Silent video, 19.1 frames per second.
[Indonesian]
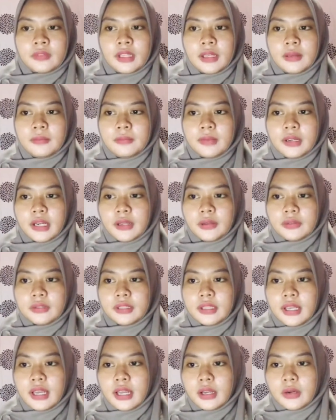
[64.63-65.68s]

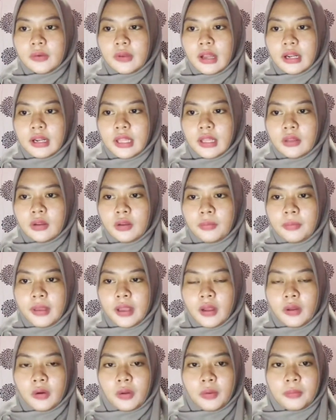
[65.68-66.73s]
Berikutnya, ruang lingkup
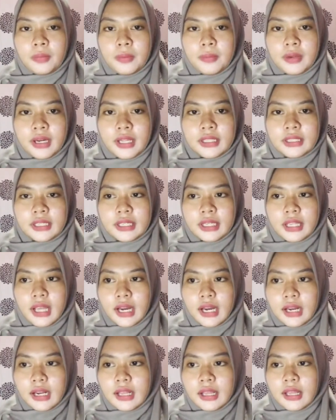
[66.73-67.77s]
ekonomi manajerial.